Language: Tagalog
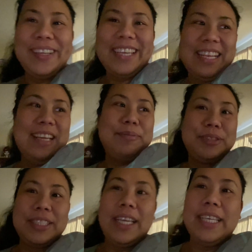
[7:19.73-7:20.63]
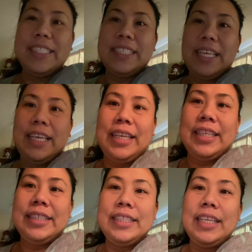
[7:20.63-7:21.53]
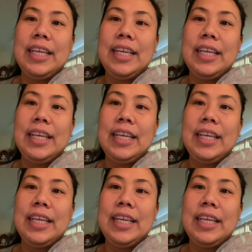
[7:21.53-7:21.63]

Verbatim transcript: mag guys. And,